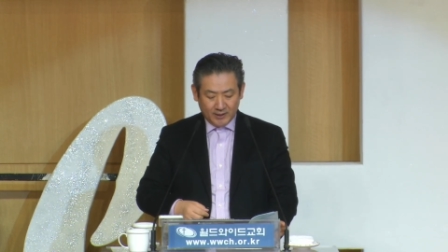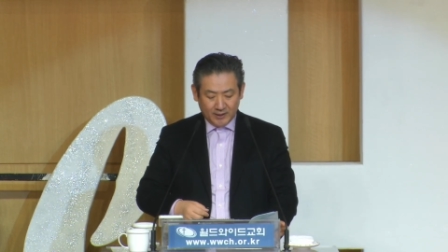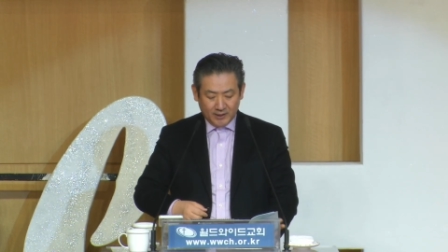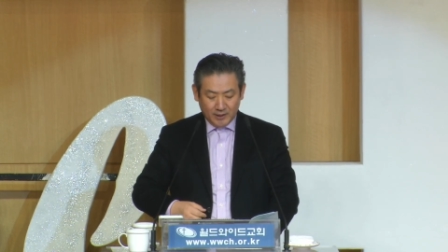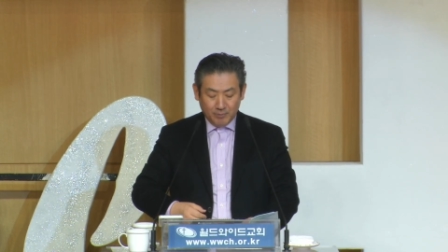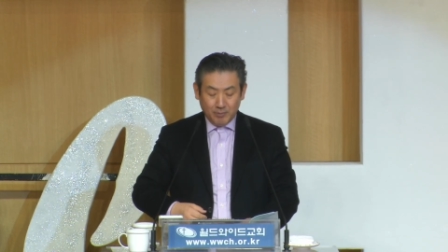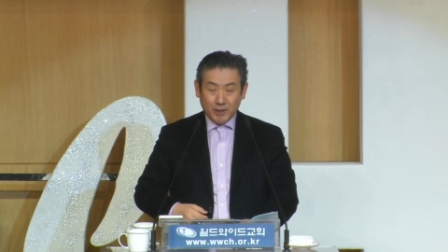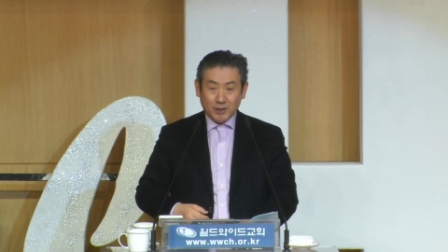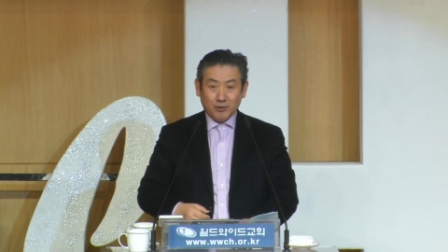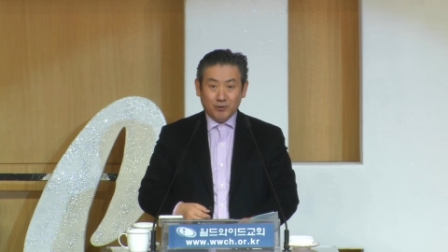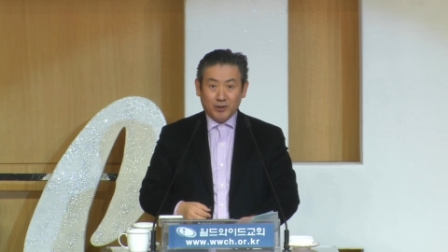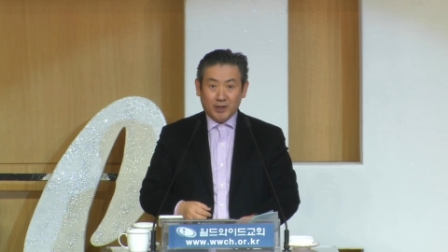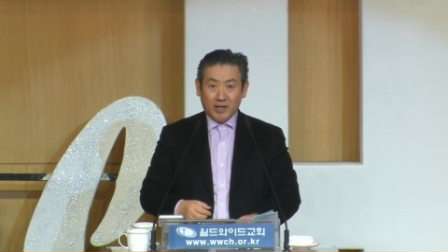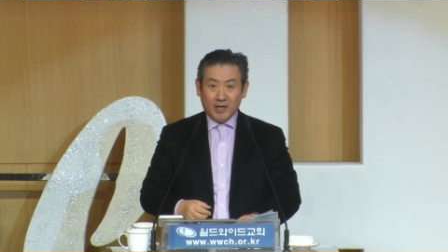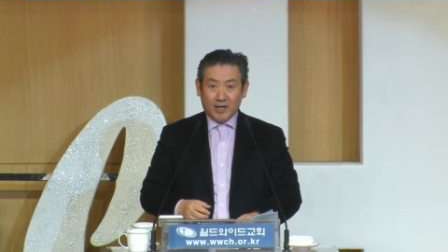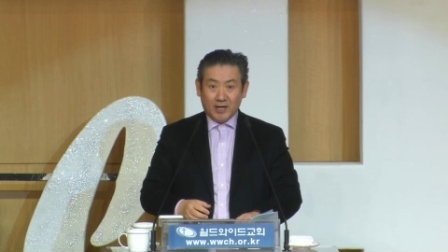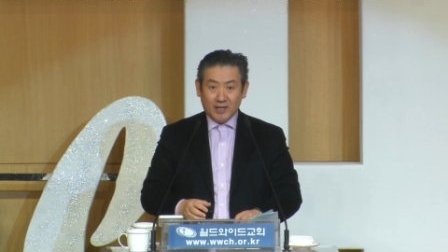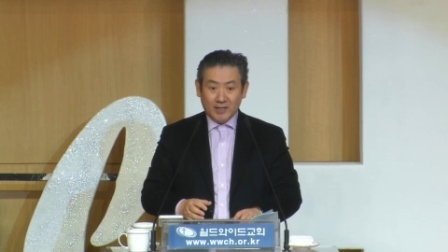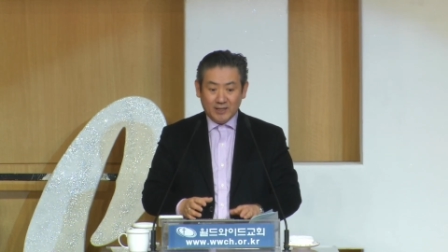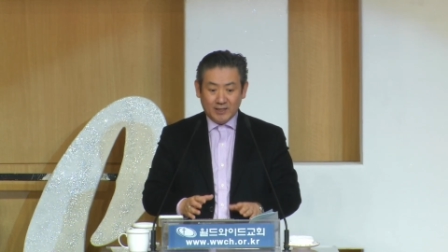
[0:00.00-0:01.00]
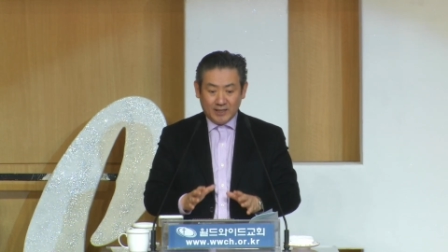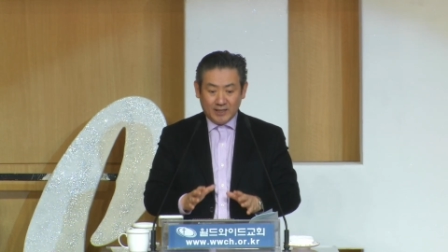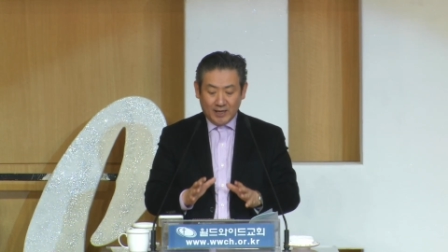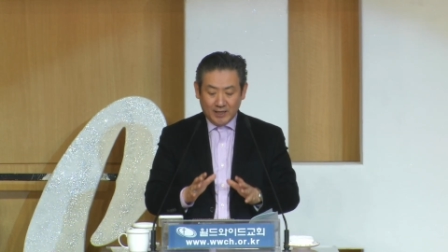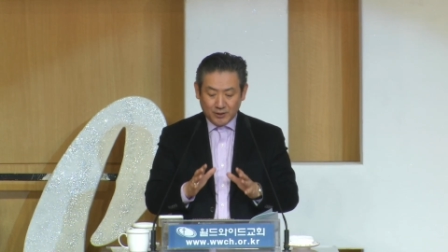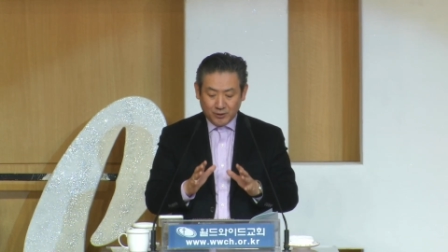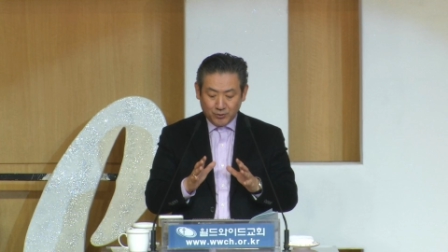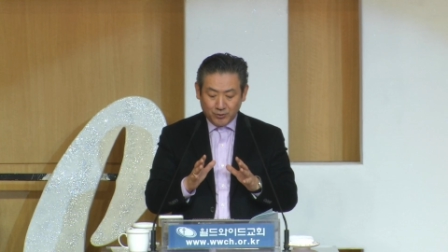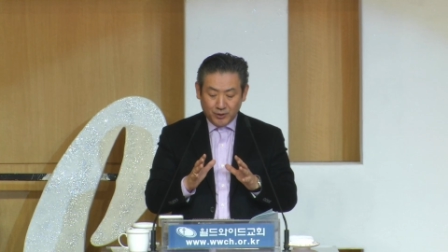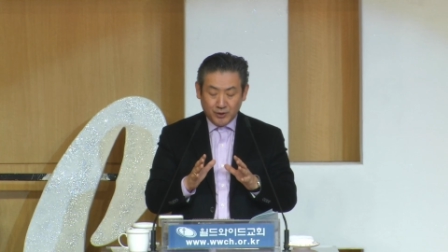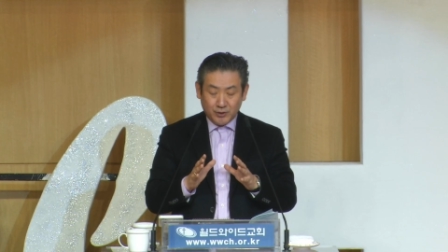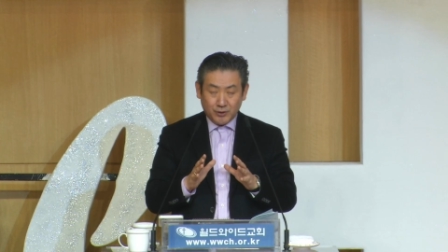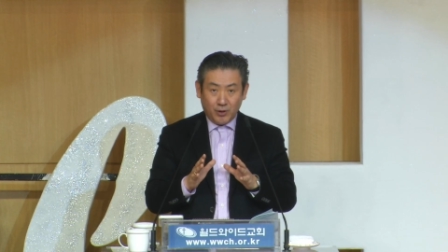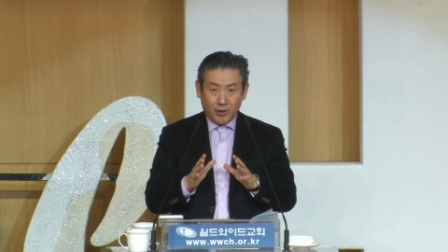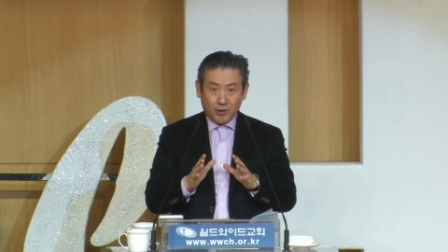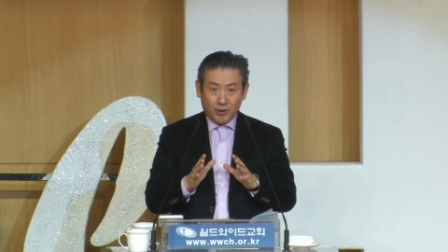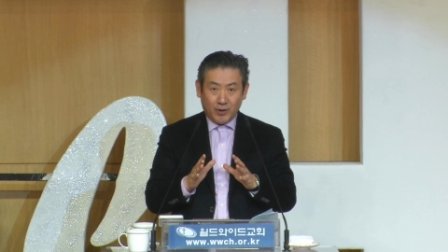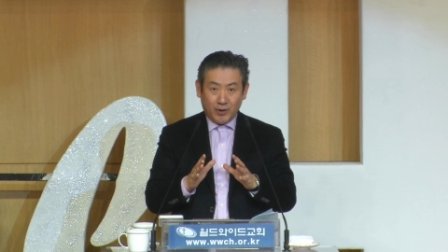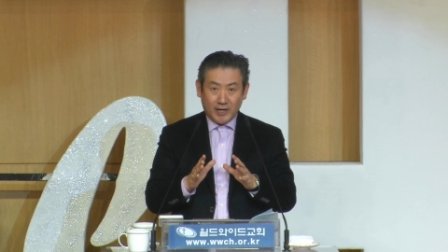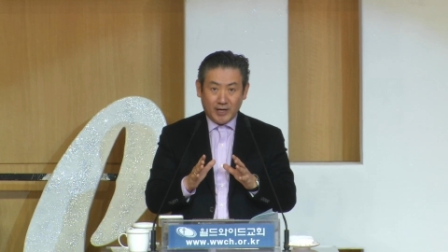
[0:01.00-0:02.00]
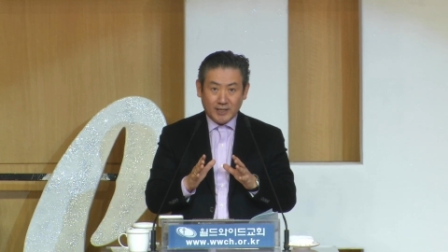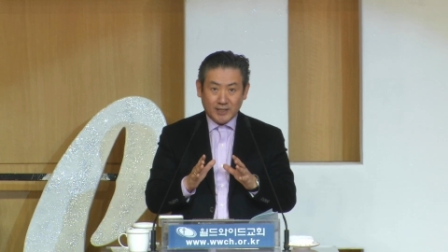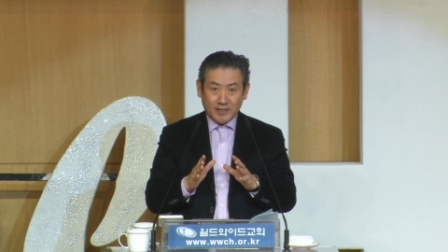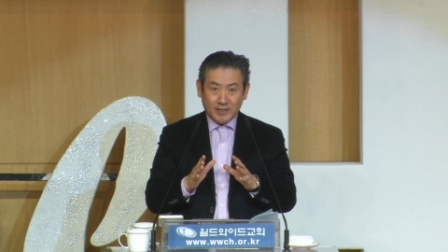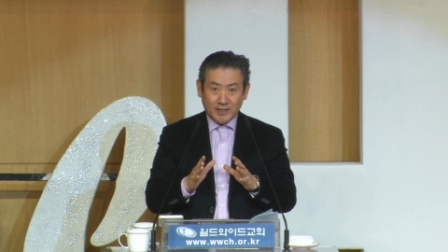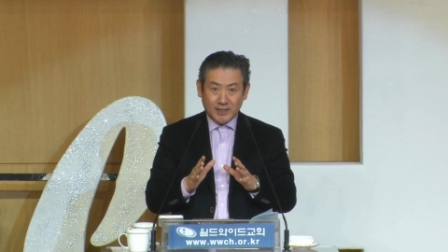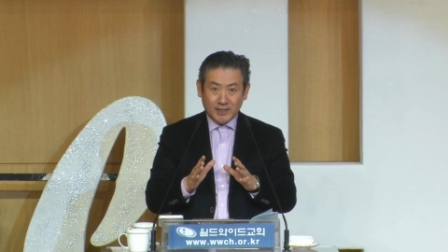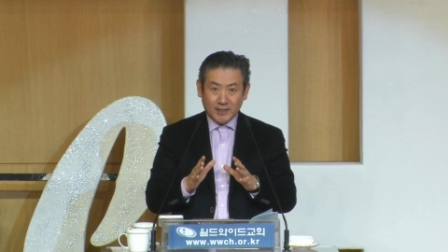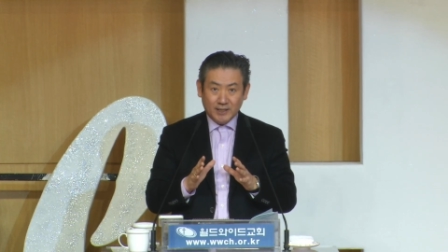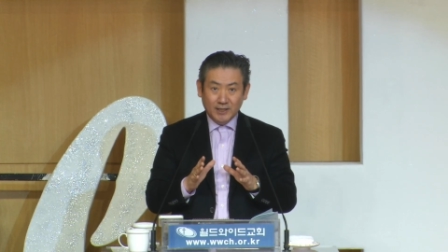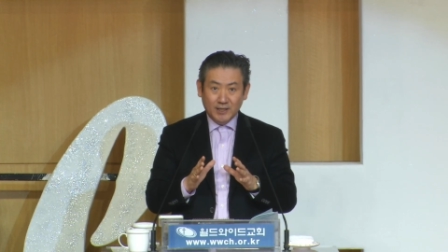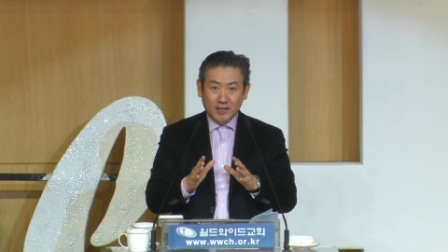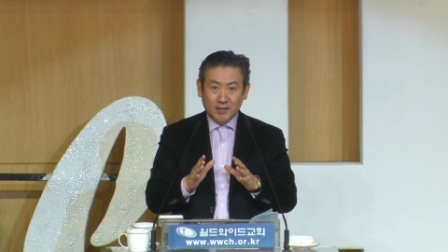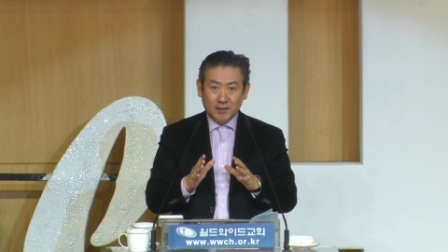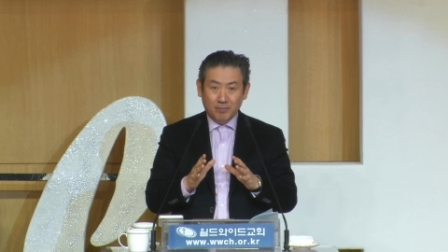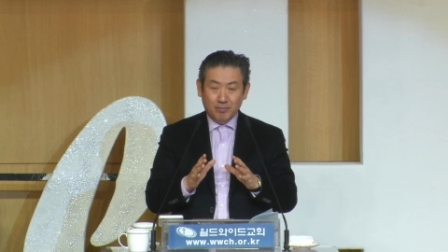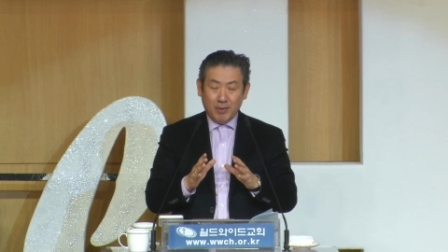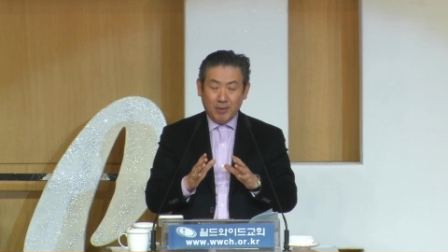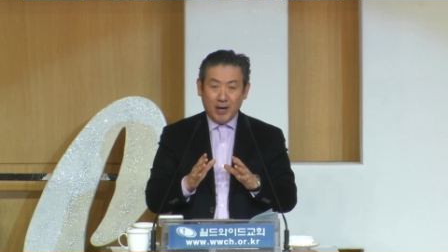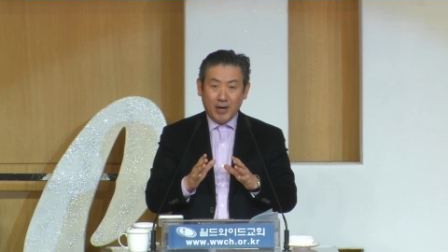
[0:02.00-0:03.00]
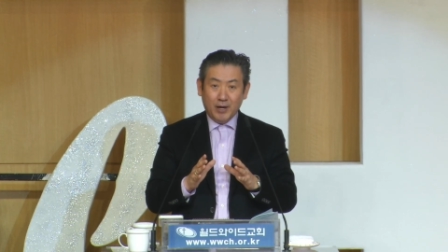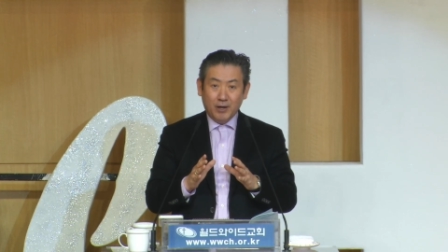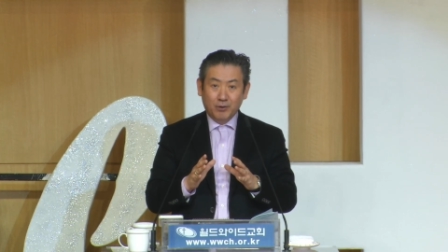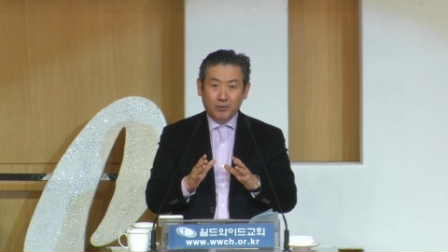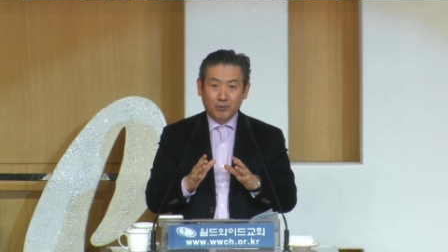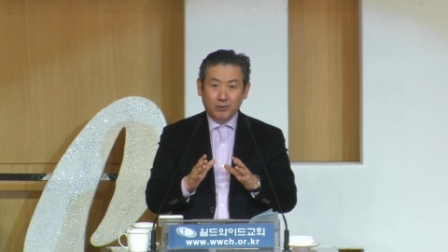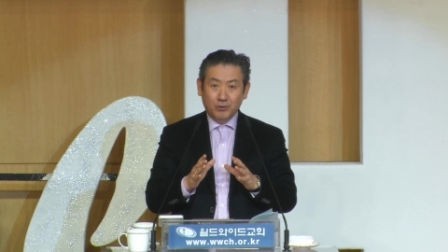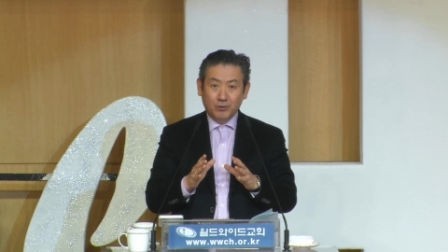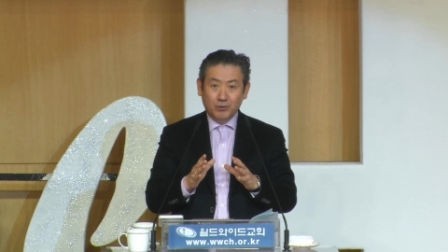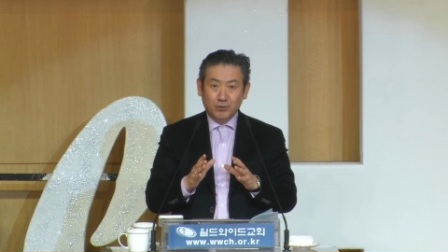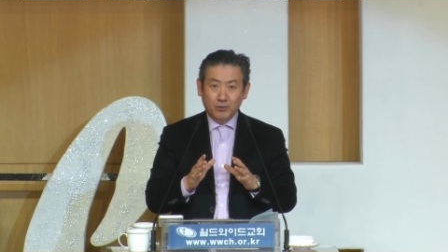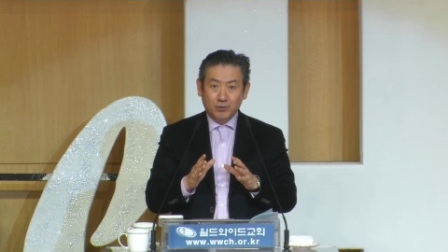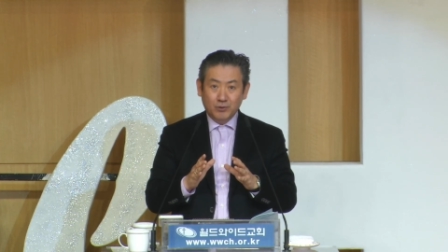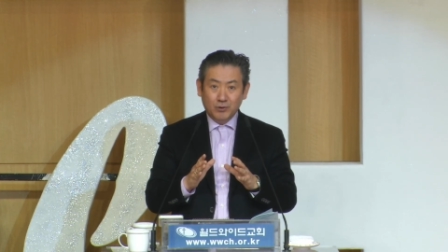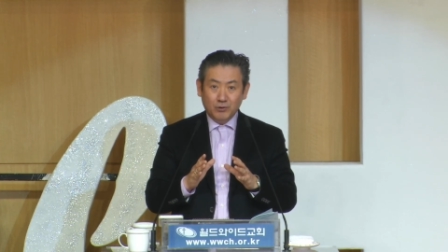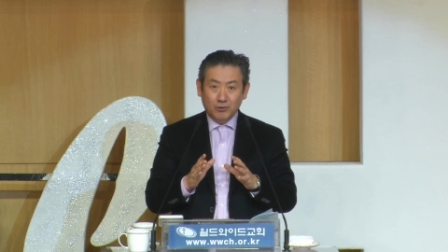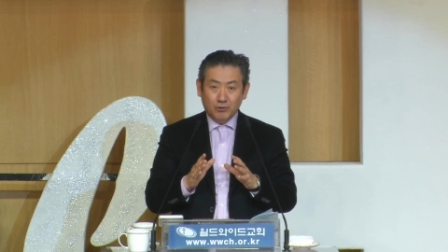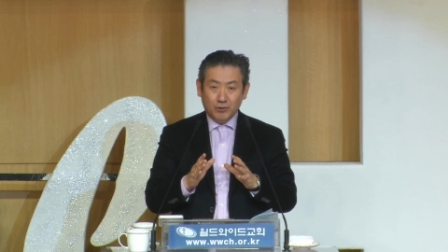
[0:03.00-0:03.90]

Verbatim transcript: 그런 의미에서 우리가 예수 그리스도에 관한 지식은 매우